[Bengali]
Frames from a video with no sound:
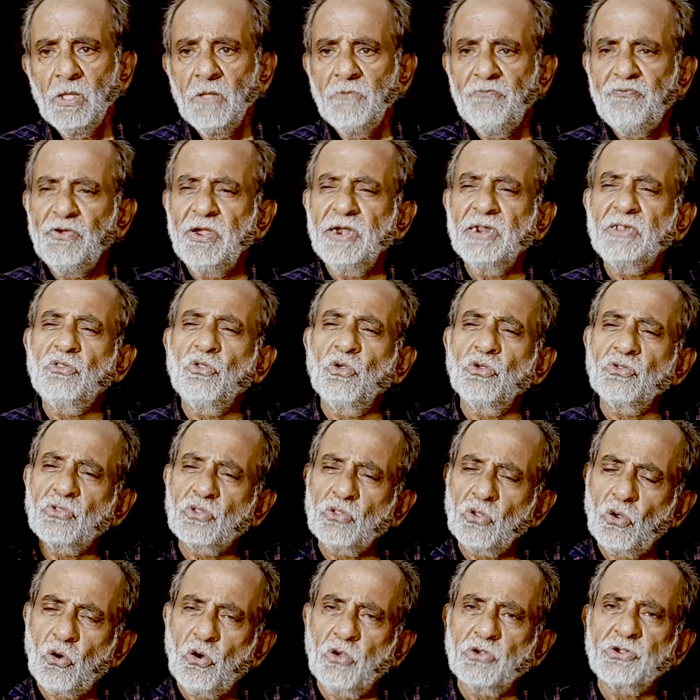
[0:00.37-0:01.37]
ফ্রেড
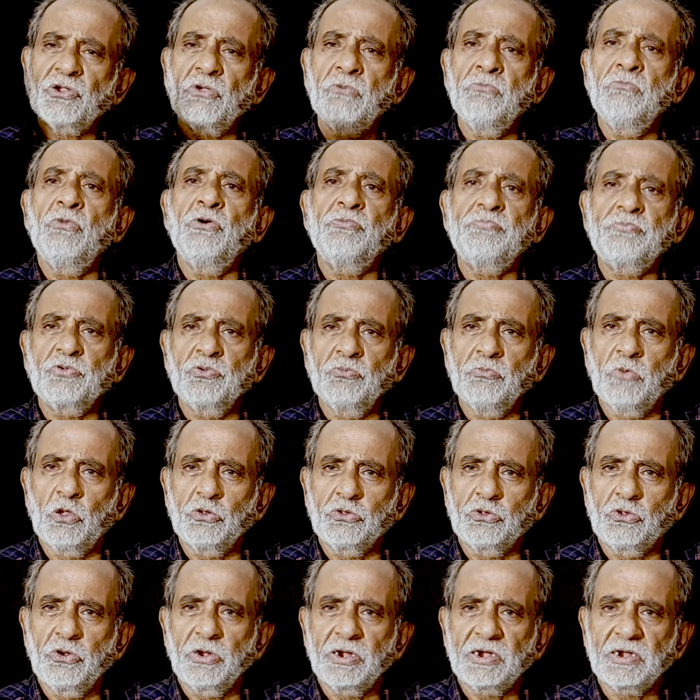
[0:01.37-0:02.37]
তো অসম্ভব
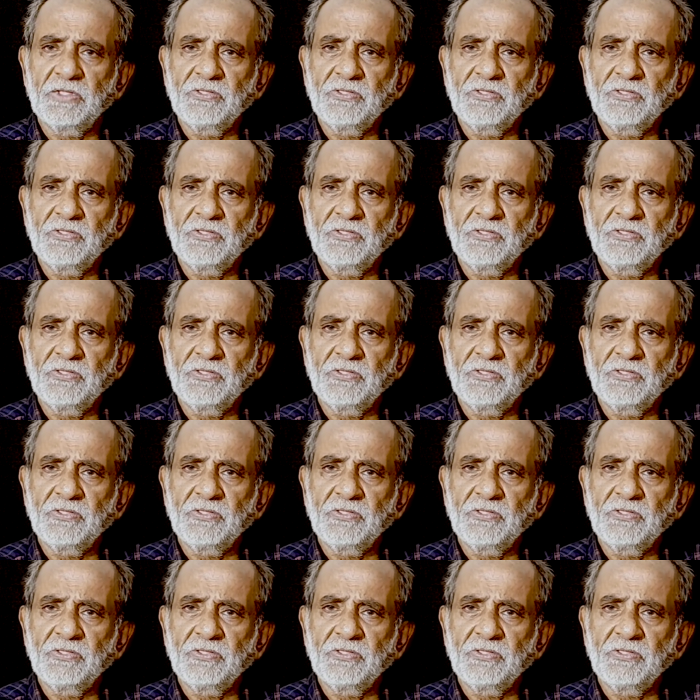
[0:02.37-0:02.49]
ভদ্র একটা